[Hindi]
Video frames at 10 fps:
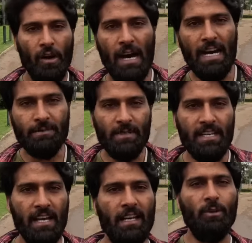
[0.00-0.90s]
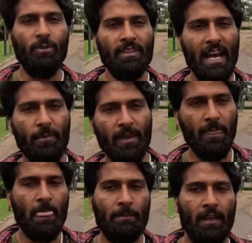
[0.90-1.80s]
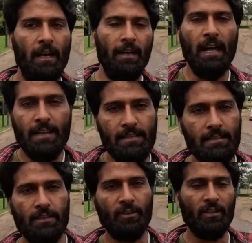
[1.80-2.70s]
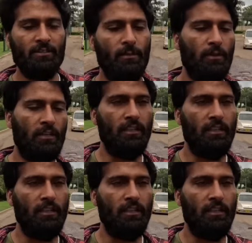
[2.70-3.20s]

तो आज मैं जा रहा हूँ यहाँ पे हरारे सिटी को एक्सप्लोर